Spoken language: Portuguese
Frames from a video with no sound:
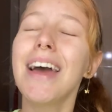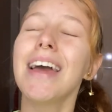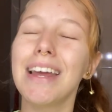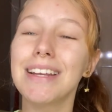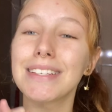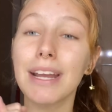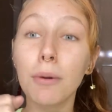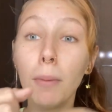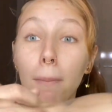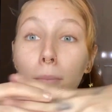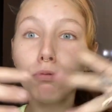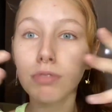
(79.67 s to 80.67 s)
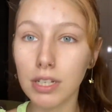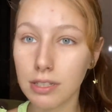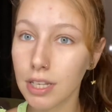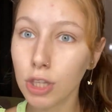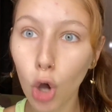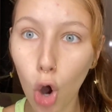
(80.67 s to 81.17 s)
Eles têm uma abundância
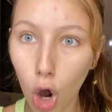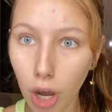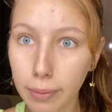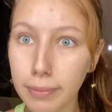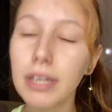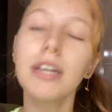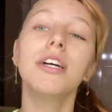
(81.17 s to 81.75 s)
enorme